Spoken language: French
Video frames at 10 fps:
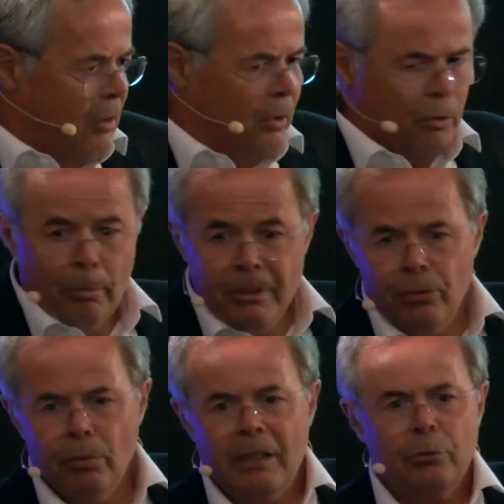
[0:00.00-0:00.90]

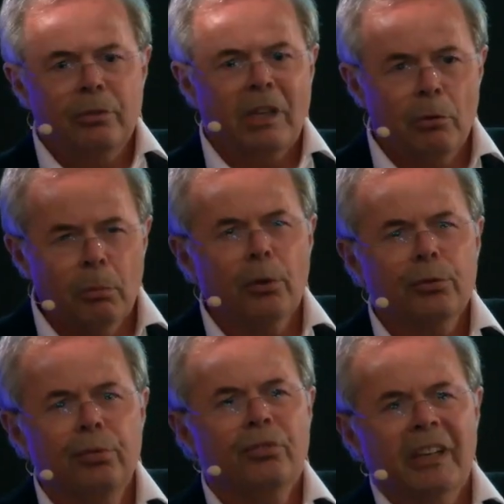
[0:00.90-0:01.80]
commissions, à de très nombreux
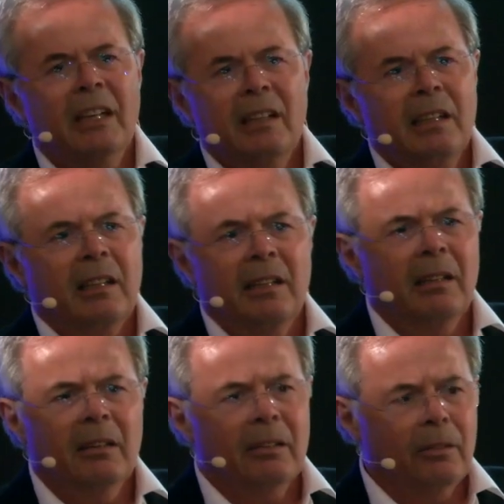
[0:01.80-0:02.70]
sujets
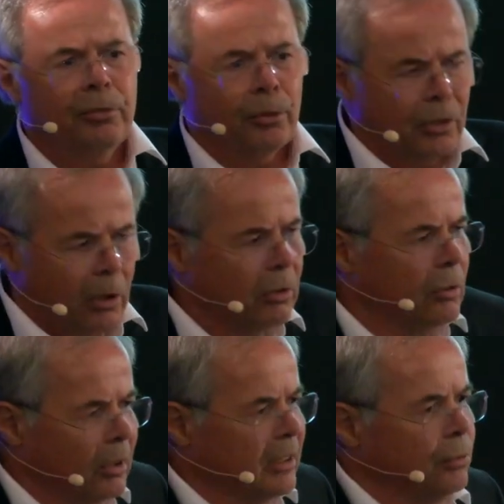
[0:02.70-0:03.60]
qui sont
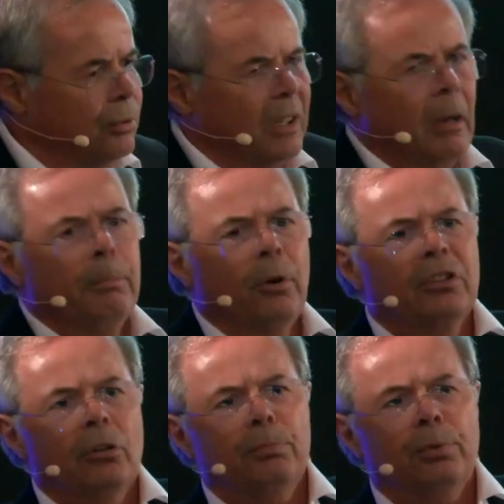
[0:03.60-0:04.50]
encore des sujets
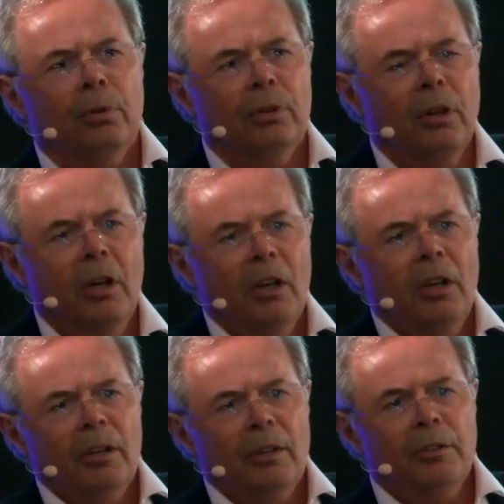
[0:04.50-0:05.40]
importants pour,
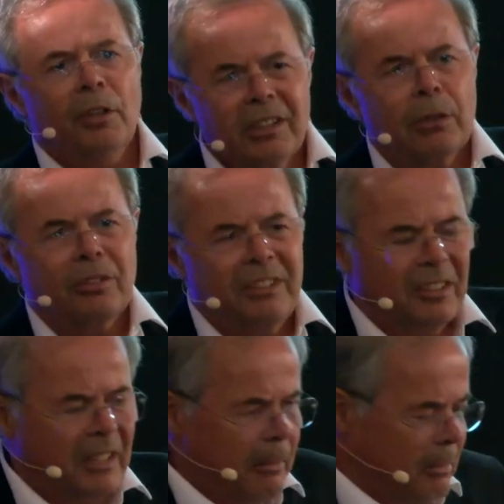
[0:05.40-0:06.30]
euh, notre
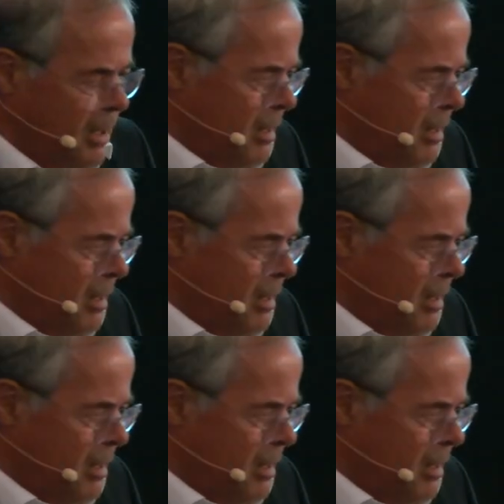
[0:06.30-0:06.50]
écosystème.